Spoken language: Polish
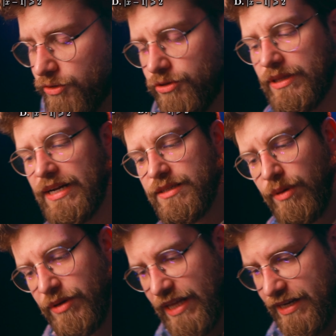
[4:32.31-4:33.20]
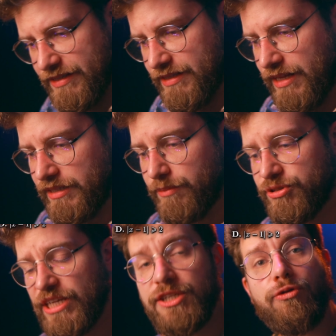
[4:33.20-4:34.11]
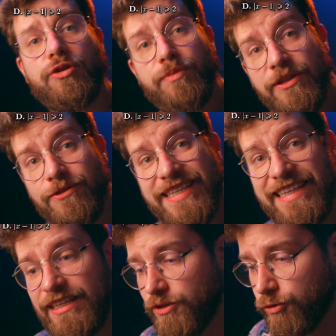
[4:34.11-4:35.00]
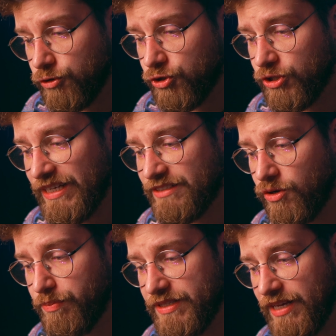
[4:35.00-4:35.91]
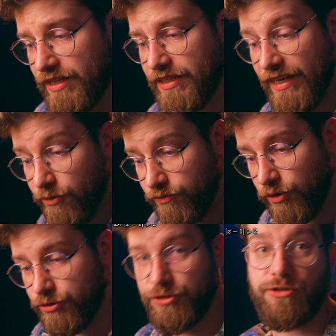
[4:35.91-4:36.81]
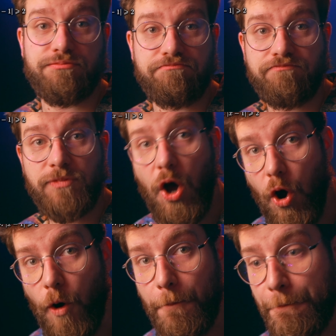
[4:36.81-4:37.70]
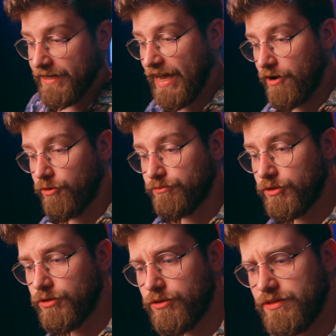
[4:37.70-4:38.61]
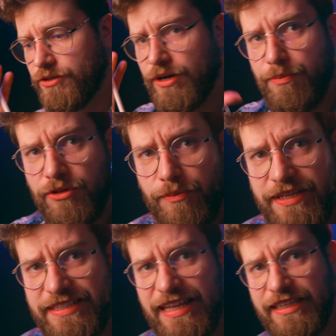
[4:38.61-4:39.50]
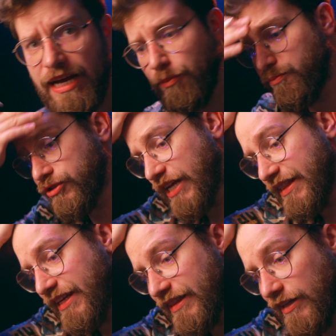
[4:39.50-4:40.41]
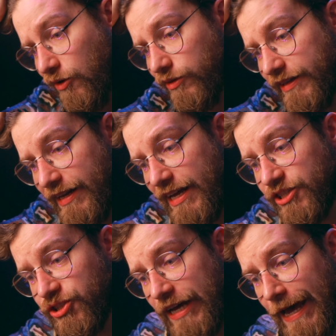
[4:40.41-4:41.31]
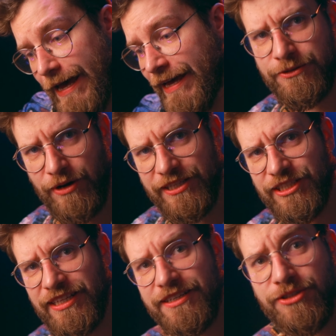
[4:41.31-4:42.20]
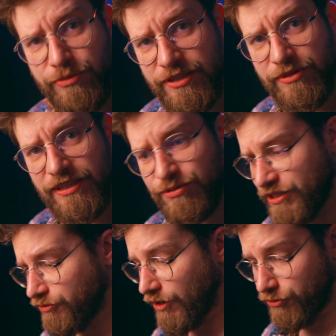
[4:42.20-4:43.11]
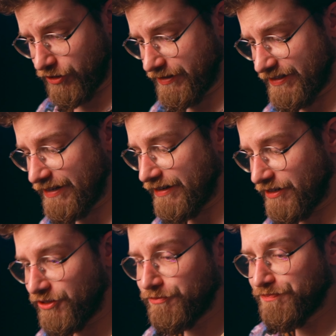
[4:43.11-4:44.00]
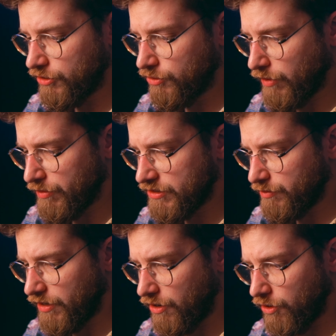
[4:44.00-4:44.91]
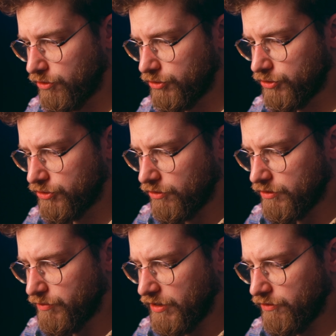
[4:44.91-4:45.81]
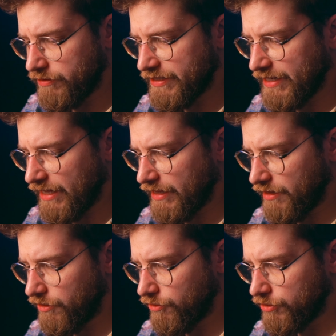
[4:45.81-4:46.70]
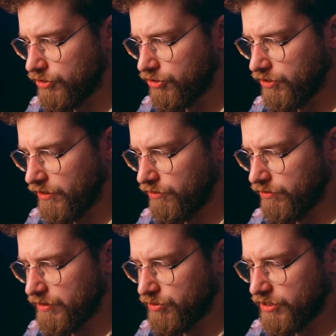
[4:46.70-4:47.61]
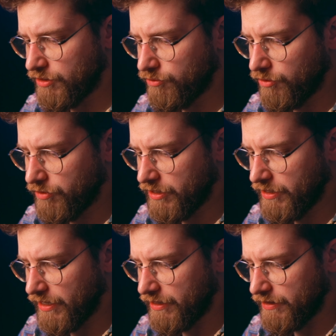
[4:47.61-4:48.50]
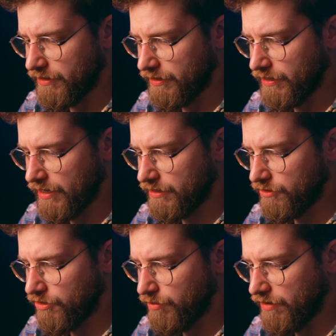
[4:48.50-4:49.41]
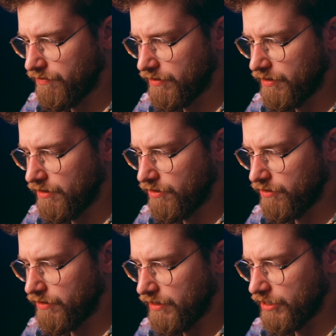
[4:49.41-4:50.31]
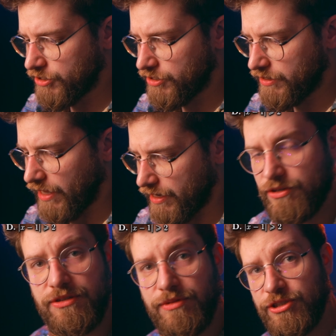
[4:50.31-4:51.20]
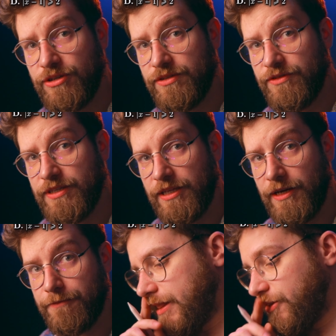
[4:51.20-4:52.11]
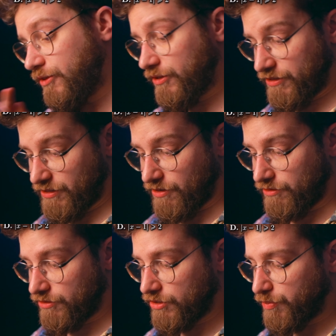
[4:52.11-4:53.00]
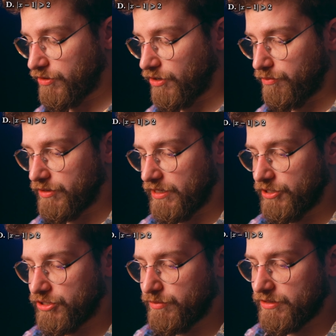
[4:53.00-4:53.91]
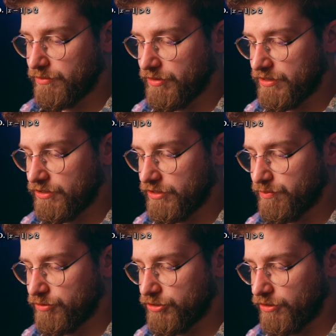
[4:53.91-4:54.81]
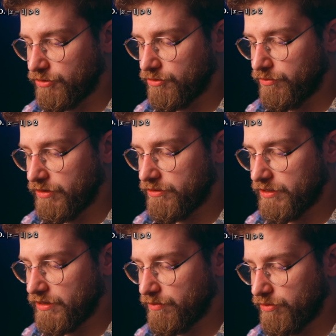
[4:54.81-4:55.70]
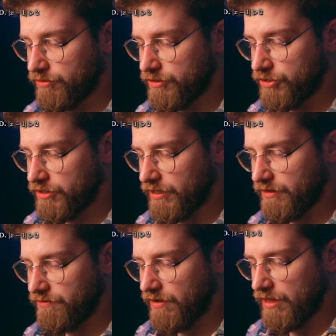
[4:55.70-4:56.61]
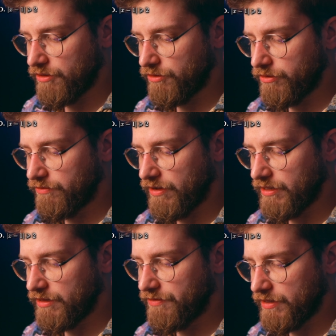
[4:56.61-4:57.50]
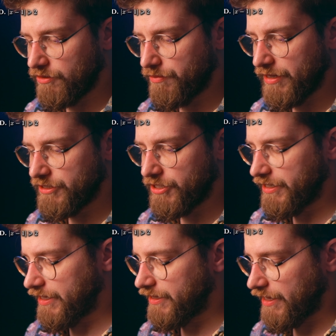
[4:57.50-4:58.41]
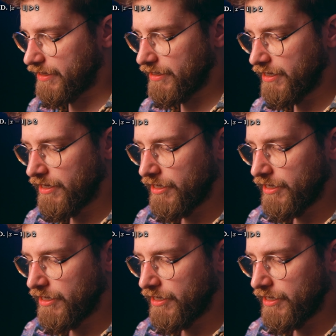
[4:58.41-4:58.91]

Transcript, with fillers: No to teraz mamy takie zadanie. Przedział od minus 1 do 3 jest opisany nierównością. O, jaką. No to jest trochę podobne zadanie jak poprzednie, tylko tyle, że słuchajcie, narysujmy sobie ten przedział na osi, co? Czyli tu mamy sobie oś od minus 1 do 3 i tu jest przedział domknięty, tak? To ma wyglądać tak. To są nasze rozwiązania. No to co? No to podobnie. Liczymy sobie, co jest po środku. Minus 1 plus 3 na 2, no to 2 na 2 to będzie 1